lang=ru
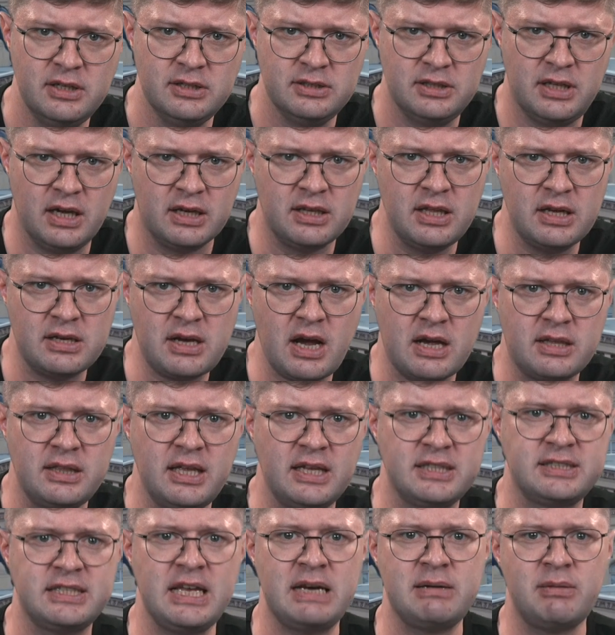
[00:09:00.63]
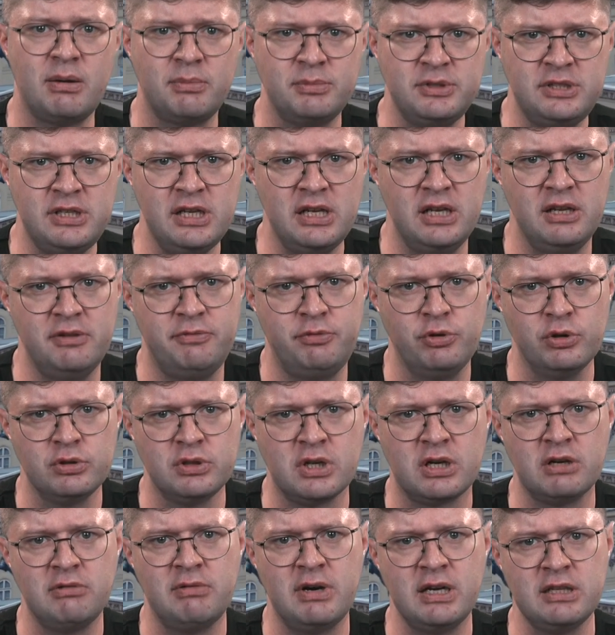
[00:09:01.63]
тогда как на самом деле
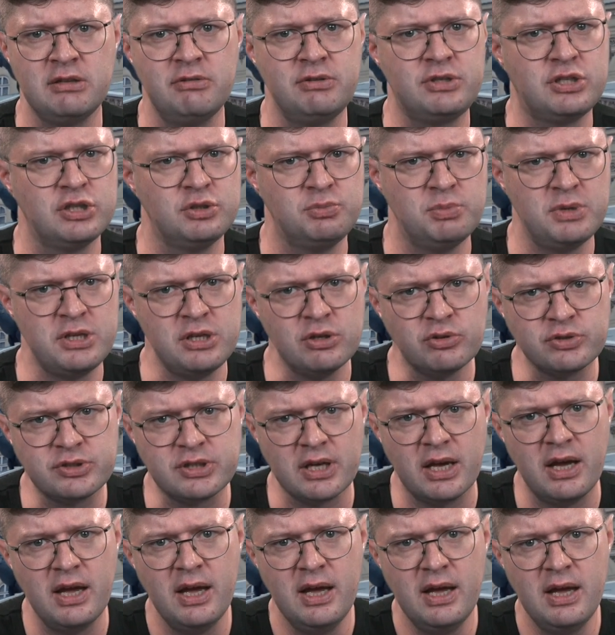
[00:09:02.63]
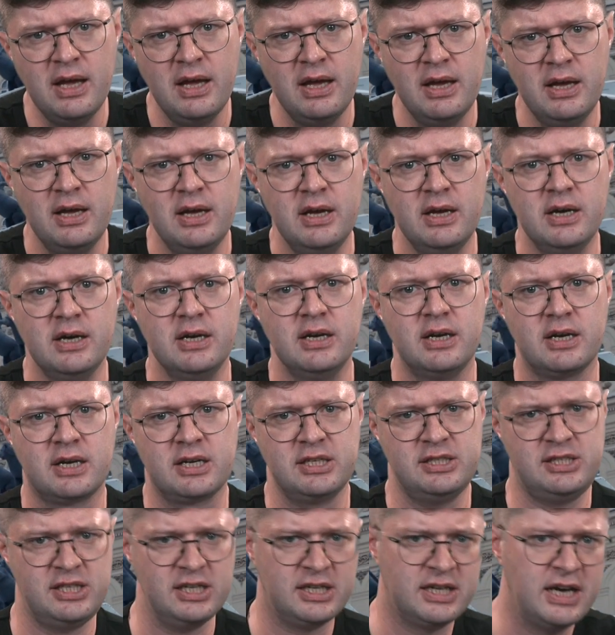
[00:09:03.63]
Федор Иванович изменился
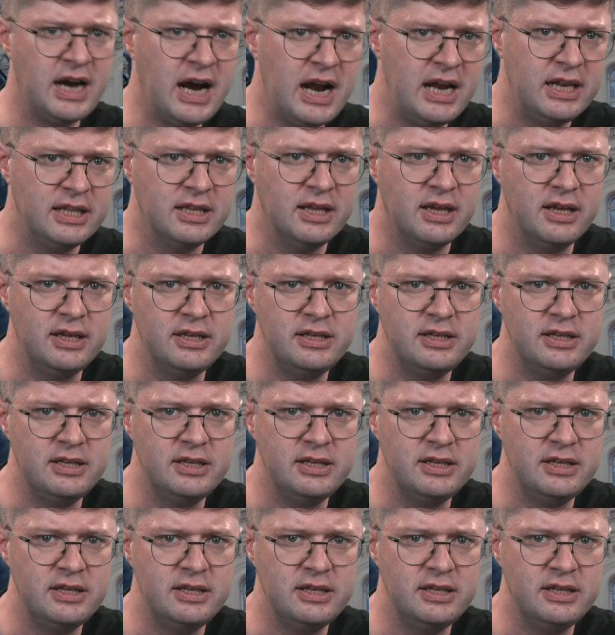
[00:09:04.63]
радикально.